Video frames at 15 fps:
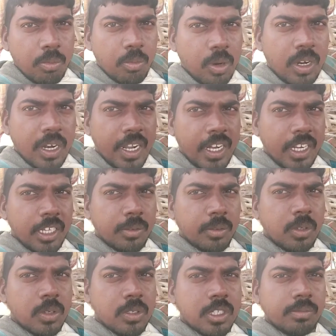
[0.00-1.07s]
బుక్కడి అన్నం
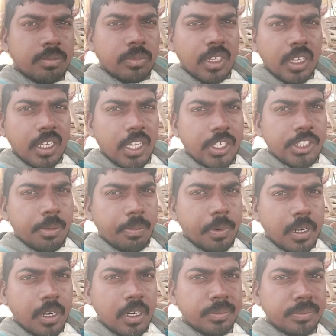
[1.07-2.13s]
కోసం
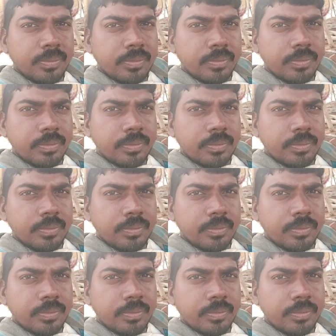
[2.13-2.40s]
కష్టపడడం